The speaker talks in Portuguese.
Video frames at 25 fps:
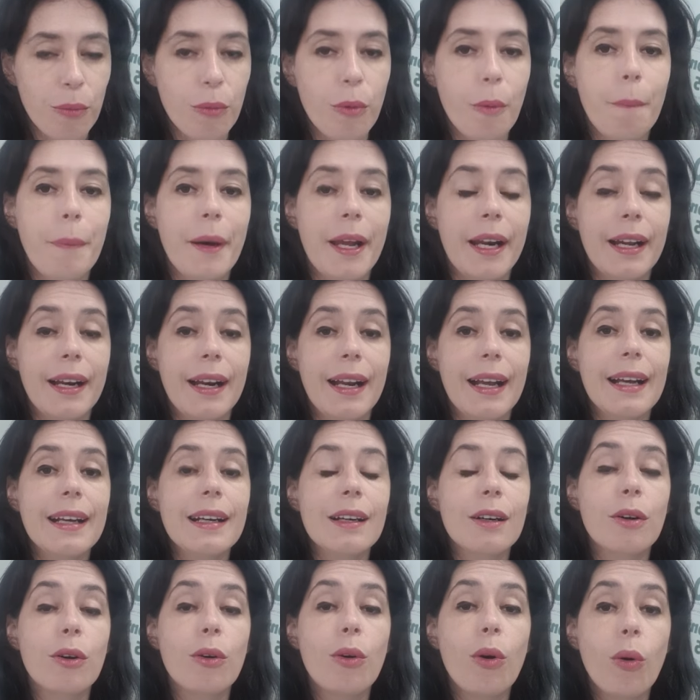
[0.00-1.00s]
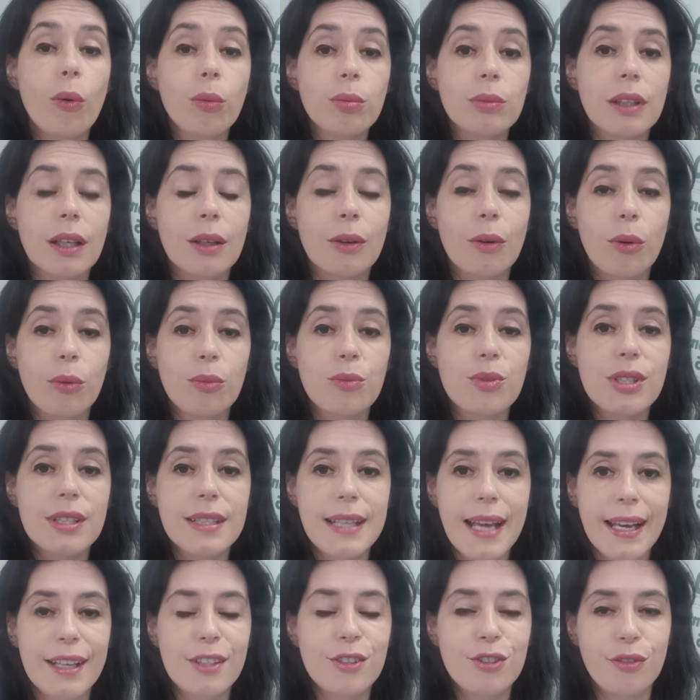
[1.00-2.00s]
O Paraná conta com
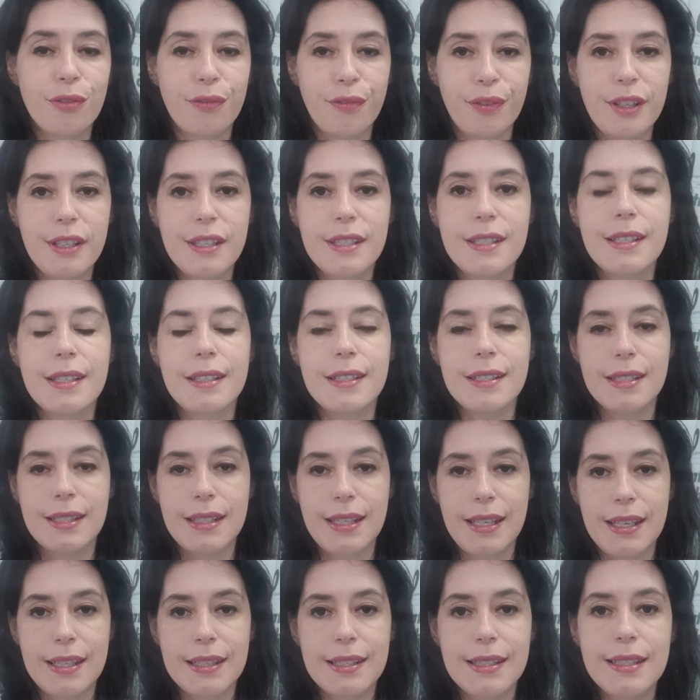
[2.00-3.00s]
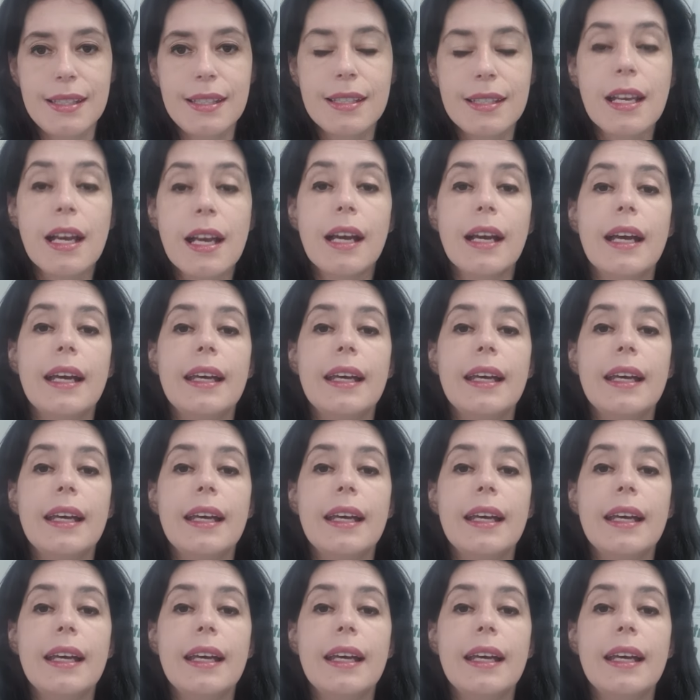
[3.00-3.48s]
sete freezers desses